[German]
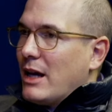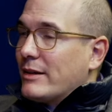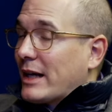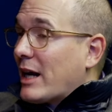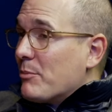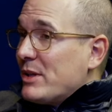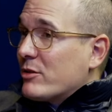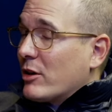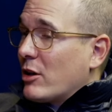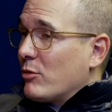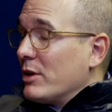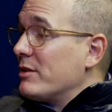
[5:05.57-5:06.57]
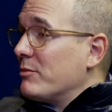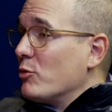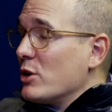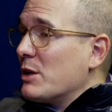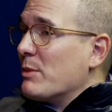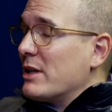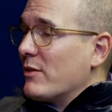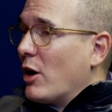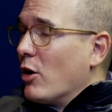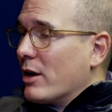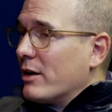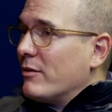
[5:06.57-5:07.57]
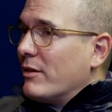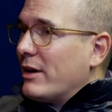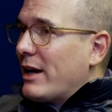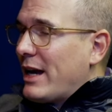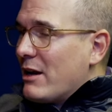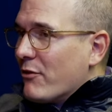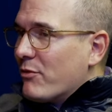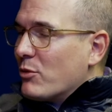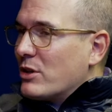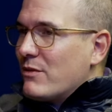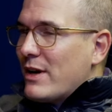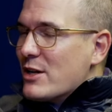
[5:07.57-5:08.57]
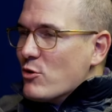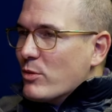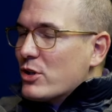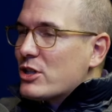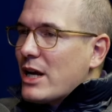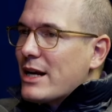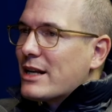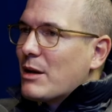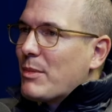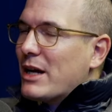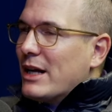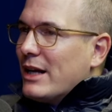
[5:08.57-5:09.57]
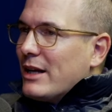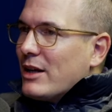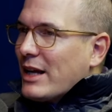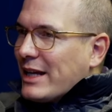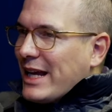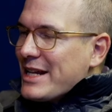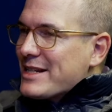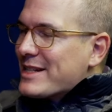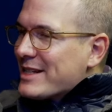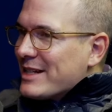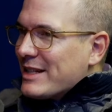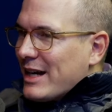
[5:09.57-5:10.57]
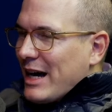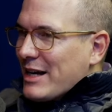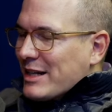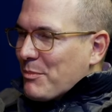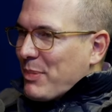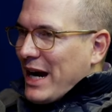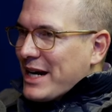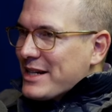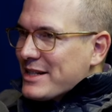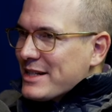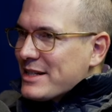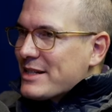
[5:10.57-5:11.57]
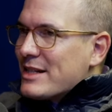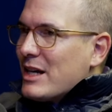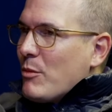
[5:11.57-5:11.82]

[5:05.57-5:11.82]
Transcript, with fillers: da kann Bitcoin natürlich ultimativ auch helfen und die Welt umgestalten, aber jetzt in der, in der Praxis,